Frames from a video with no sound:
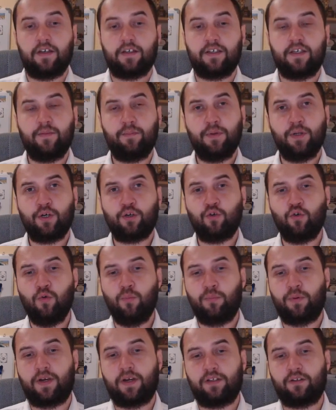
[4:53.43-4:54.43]

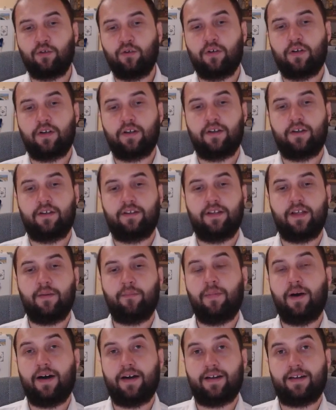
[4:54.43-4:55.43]
Гиперкуб, который
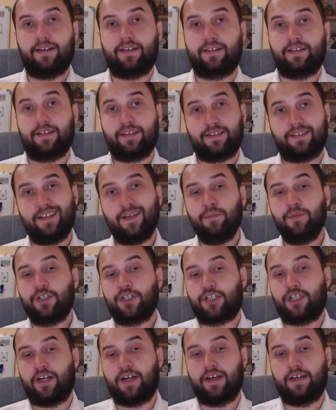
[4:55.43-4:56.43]
напарник, иногда
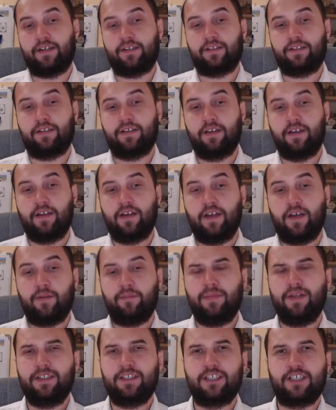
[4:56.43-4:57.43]
мешает.
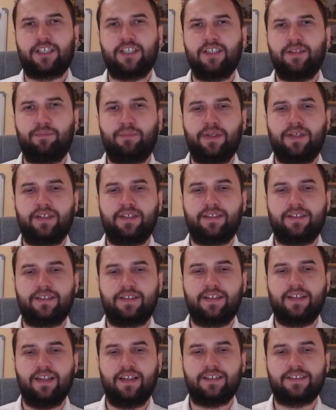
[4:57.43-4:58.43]
Мельтешит перед
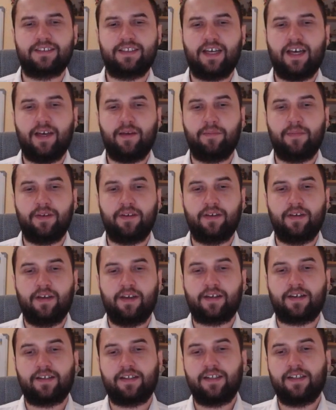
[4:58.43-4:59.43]
глазами,
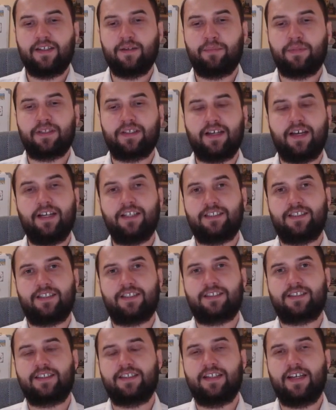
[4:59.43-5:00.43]
когда ты пытаешься
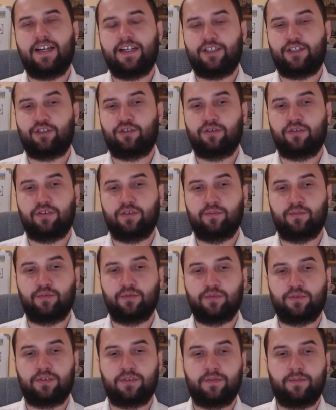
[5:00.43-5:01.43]
разгадать
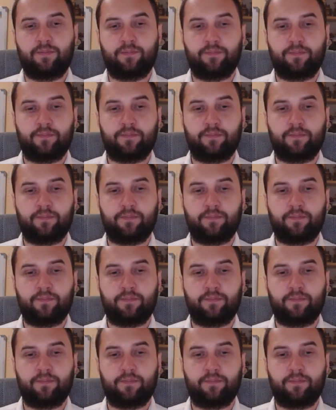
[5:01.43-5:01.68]
что-нибудь.